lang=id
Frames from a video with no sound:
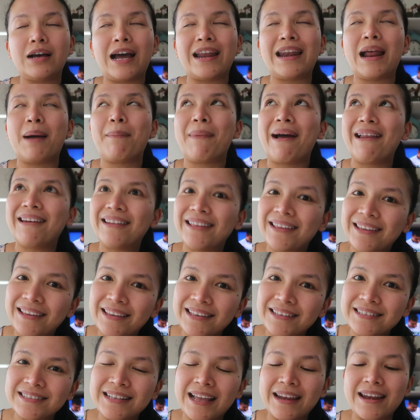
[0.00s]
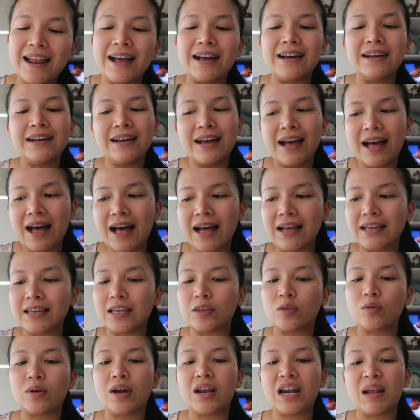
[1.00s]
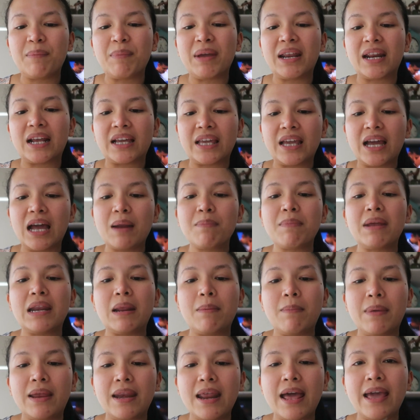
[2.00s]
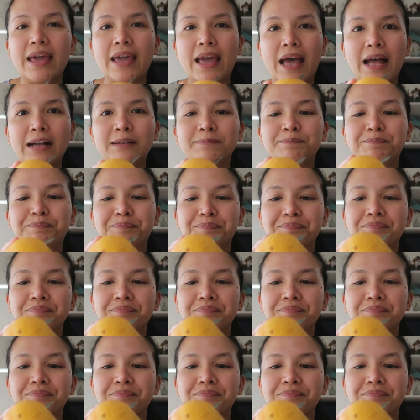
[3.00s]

kadang manis, kadang enggak gitu karena mereknya kan beda-beda ya